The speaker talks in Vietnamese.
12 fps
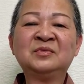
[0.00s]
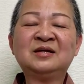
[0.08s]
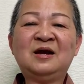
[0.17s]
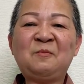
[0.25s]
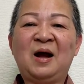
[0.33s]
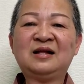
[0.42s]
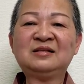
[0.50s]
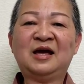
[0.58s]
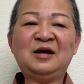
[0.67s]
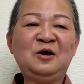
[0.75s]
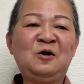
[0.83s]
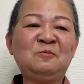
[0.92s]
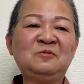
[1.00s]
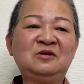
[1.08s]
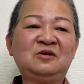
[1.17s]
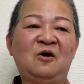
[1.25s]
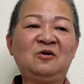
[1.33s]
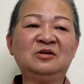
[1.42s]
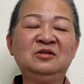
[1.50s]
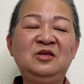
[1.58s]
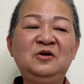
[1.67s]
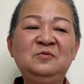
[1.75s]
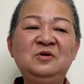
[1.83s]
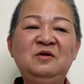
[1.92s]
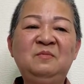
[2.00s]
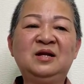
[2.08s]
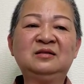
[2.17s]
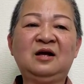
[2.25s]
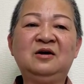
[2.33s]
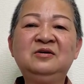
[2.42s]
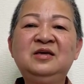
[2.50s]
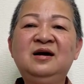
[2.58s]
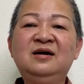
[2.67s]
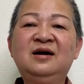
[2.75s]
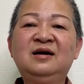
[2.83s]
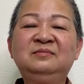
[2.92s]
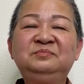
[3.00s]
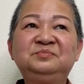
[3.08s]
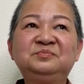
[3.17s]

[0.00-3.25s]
các bạn thấy không còn nếu như mình tự dưng á